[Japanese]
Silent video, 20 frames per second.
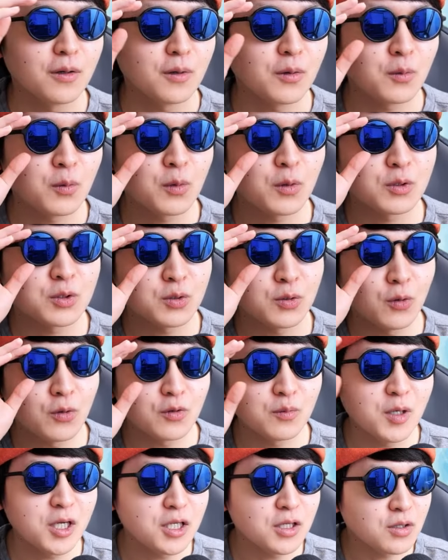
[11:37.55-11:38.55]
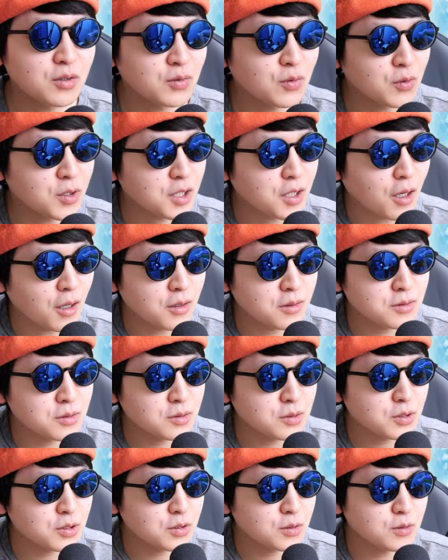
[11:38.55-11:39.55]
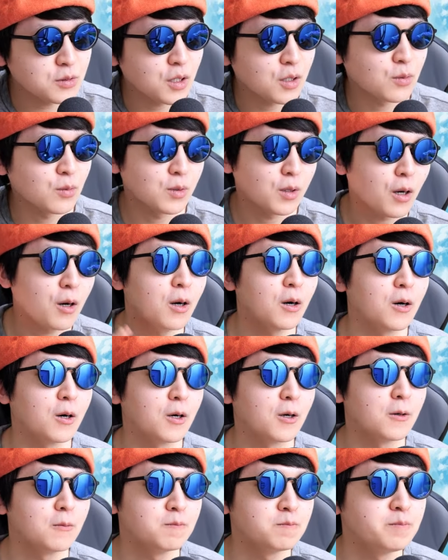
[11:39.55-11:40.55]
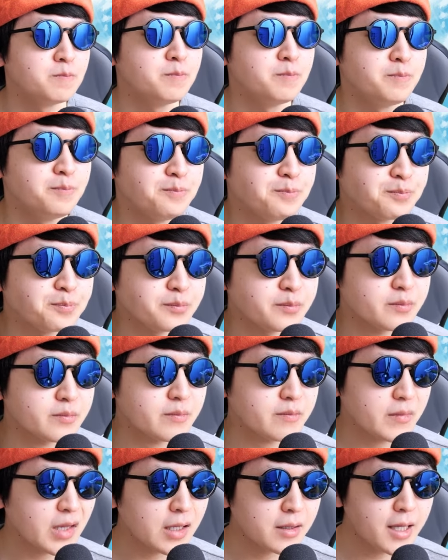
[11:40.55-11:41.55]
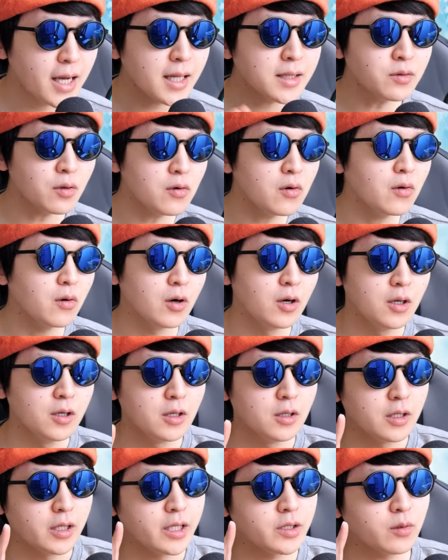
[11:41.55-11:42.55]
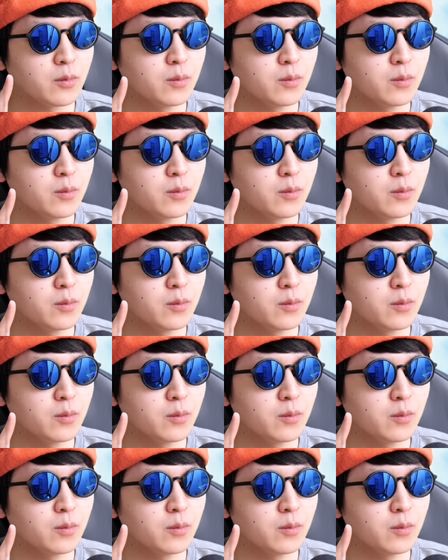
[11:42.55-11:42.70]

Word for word: なんかすごくメリットに感じるけどなうん。であとえっと